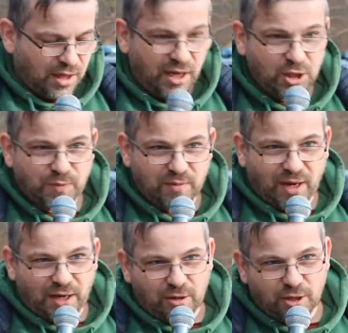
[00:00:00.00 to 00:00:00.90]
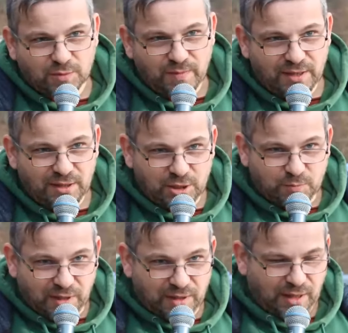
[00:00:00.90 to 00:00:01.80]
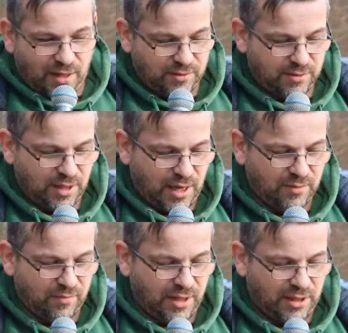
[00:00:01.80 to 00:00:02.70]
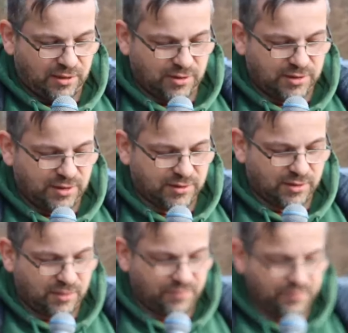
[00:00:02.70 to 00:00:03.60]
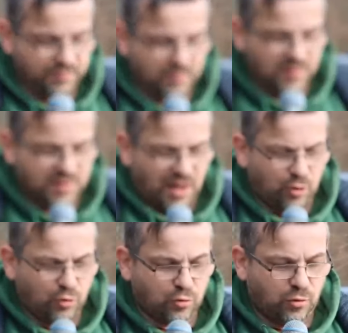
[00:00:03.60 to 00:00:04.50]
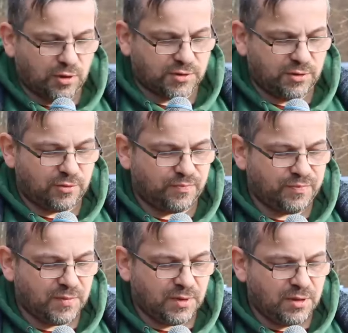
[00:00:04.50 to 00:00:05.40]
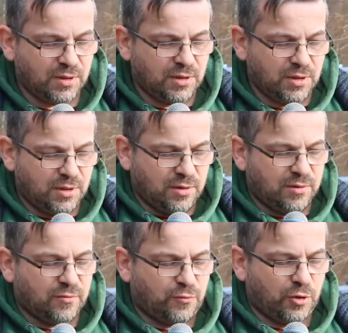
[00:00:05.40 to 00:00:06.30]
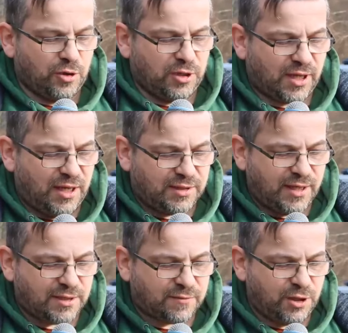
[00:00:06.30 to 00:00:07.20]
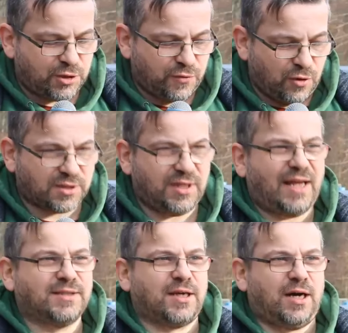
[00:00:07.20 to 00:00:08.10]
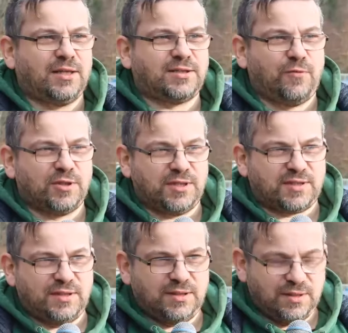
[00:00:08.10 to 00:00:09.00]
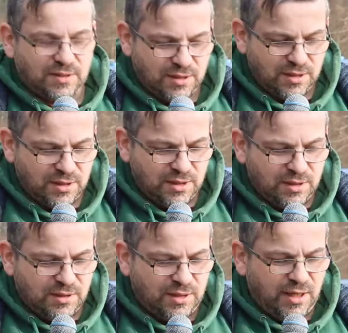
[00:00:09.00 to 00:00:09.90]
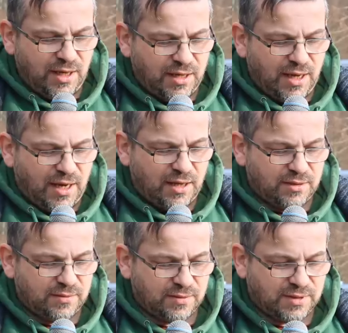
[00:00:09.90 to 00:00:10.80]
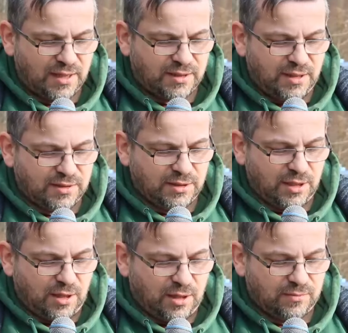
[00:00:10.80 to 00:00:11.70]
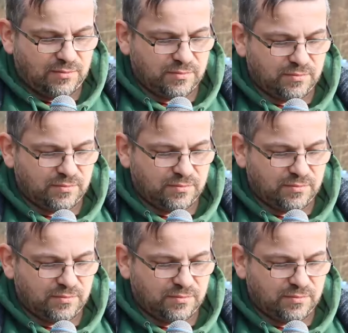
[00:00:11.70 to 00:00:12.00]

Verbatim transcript: Ich bin Marien Leuchtmann, ich bin der Anmelder dieses Autokurse für Neutralitätspflicht für unseren Landratsvorsitzenden, die er ja seit diesem Jahr